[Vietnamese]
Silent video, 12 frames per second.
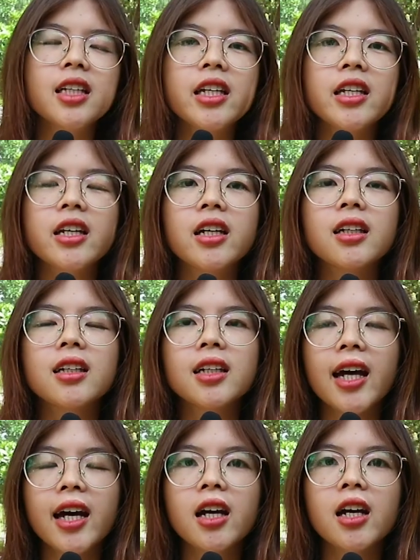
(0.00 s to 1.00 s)
thì à,
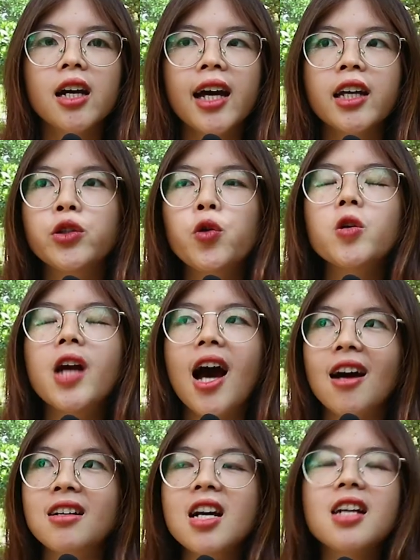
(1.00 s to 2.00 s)
à, chú
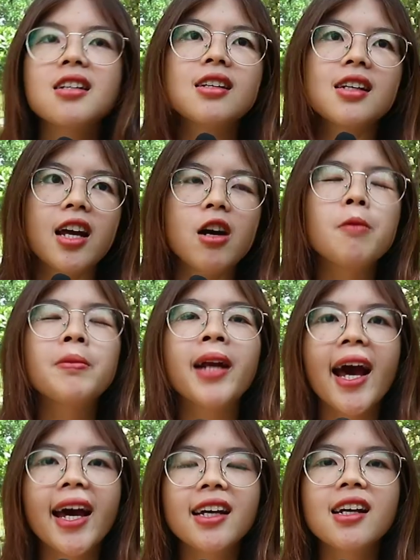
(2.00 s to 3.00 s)
thợ là hôm
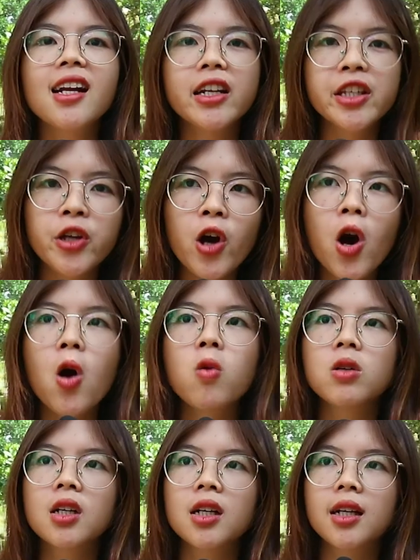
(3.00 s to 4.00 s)
nay là đi
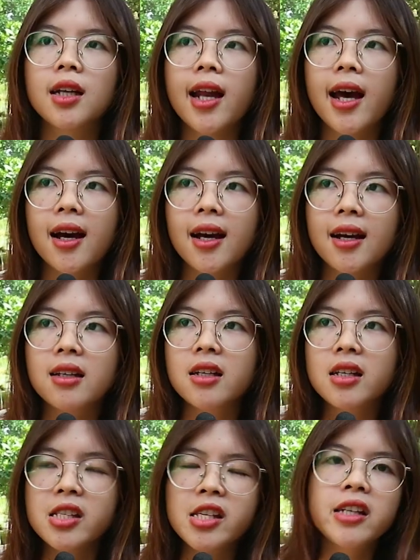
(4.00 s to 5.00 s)
vô là
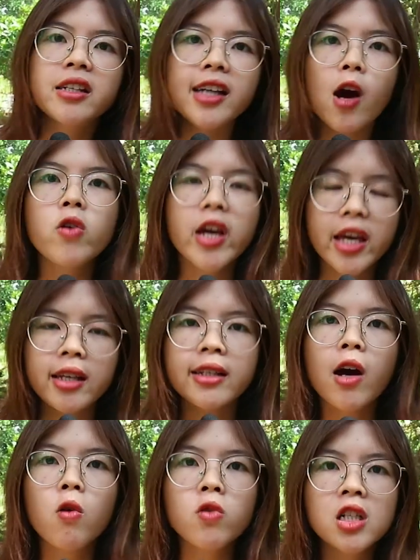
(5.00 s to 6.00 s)
xin câu điện
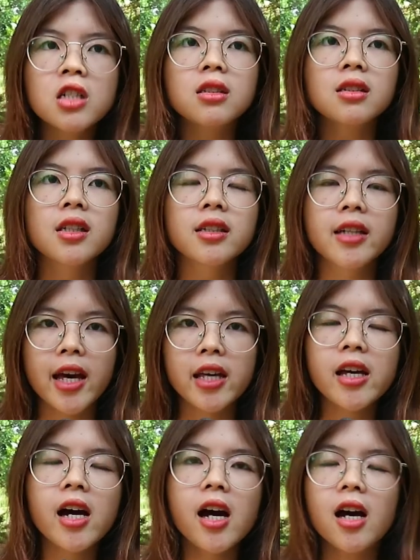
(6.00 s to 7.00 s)
câu nước
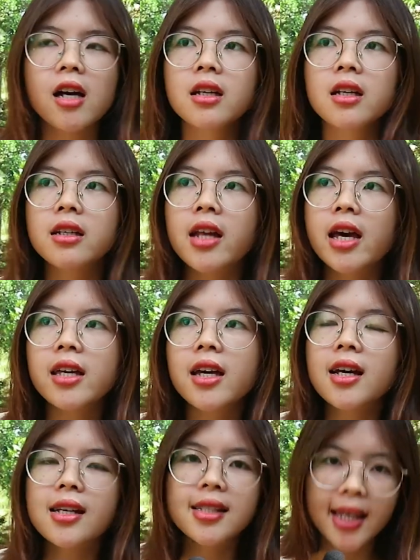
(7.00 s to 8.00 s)
để để
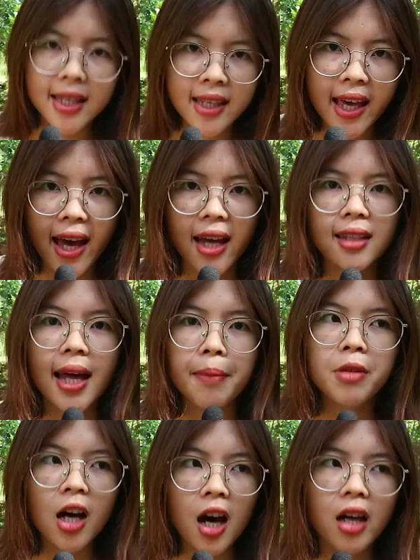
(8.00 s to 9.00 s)
xây nhà
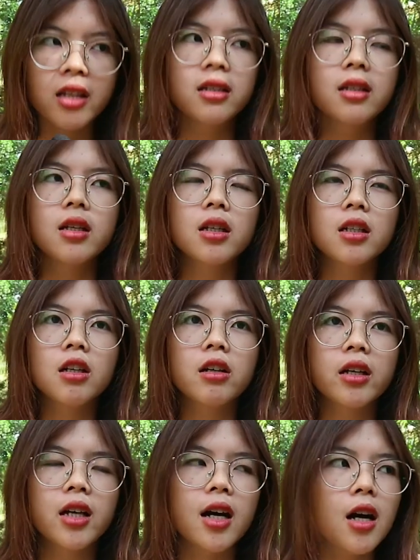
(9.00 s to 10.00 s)
tạm thời.
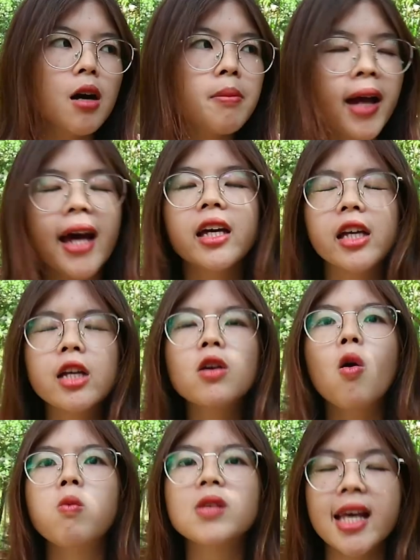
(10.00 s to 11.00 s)
Rồi hôm nay Yến
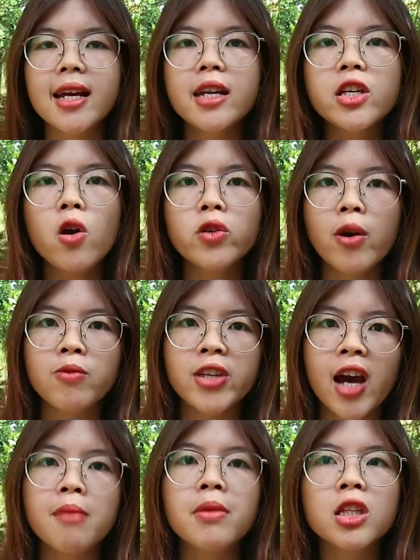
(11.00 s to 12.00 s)
cũng sẽ đi vô trong
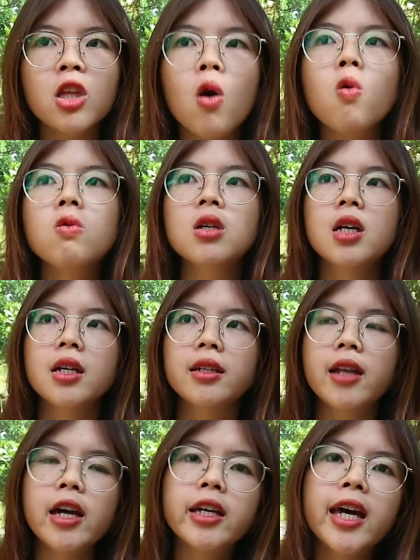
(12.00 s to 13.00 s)
chợ Mỹ Tú
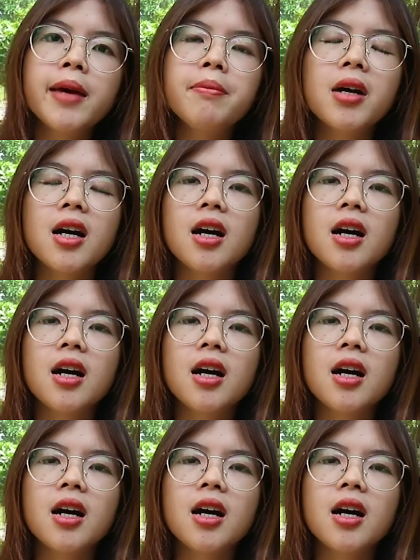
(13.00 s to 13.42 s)
để kiếm